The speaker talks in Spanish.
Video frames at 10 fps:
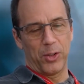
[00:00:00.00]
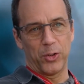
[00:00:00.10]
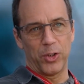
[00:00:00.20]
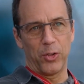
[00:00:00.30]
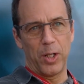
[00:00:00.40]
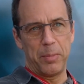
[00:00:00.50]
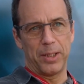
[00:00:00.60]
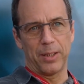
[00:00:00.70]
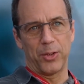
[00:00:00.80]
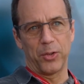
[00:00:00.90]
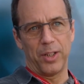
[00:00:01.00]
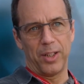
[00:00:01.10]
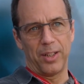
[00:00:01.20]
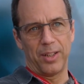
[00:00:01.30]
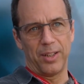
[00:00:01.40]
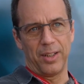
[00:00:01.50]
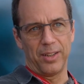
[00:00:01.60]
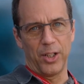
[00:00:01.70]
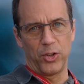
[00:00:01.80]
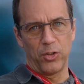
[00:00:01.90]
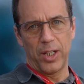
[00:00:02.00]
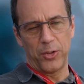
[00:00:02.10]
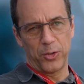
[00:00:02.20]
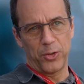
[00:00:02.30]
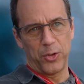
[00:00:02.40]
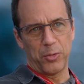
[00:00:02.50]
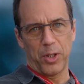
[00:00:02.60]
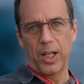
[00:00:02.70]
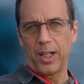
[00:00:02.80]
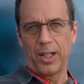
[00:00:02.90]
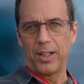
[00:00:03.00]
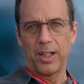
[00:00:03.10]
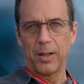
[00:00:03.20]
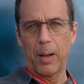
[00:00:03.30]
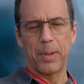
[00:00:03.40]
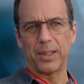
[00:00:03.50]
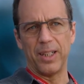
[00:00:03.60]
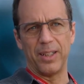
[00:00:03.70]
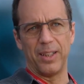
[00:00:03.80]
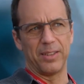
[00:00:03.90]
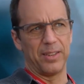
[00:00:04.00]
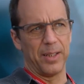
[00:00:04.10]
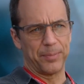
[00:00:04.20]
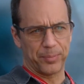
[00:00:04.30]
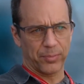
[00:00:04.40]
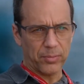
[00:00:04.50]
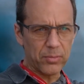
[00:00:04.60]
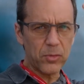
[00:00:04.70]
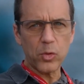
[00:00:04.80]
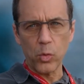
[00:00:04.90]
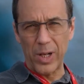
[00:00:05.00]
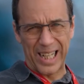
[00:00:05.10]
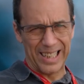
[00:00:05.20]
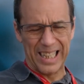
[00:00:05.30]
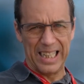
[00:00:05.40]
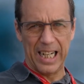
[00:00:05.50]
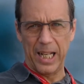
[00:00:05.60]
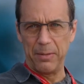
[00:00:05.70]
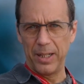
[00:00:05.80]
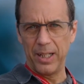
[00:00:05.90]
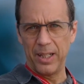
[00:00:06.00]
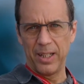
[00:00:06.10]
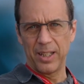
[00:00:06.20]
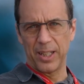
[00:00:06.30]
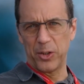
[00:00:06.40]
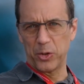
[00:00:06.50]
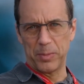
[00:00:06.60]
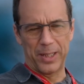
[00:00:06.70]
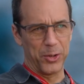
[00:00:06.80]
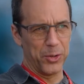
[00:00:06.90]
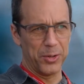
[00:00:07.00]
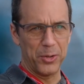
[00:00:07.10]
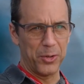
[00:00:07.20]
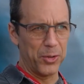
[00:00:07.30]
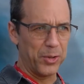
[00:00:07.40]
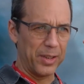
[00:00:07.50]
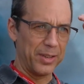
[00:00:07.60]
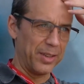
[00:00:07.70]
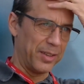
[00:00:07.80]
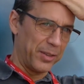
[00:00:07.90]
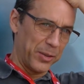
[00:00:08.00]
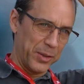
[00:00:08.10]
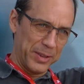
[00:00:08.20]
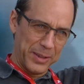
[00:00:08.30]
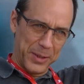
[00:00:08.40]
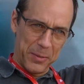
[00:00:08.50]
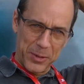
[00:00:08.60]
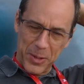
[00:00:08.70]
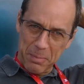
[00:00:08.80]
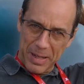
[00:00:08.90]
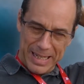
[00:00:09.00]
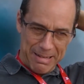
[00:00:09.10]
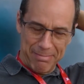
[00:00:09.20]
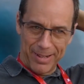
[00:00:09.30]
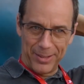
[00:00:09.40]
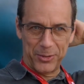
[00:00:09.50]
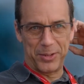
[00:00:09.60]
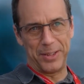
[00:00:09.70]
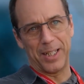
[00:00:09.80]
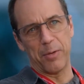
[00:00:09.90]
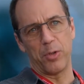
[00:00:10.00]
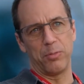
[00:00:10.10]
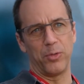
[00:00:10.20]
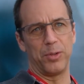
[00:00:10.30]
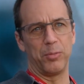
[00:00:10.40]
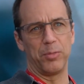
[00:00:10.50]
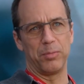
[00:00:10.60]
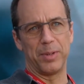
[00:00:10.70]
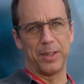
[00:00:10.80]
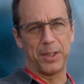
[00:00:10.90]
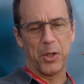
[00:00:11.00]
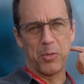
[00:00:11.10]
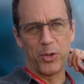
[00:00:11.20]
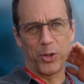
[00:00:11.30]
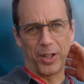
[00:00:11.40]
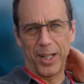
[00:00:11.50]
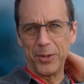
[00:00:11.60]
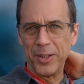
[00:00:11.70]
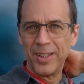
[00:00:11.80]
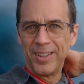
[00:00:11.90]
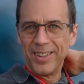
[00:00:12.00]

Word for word: Cuando llegó la invitación de, de, Jonah, yo, yo no lo voy a creer. Aparte, de este, una carta increíble que nos mandó. No, no, no, eh, describiendo la película. Yo estaba muy, muy, me sentía como muy honrado.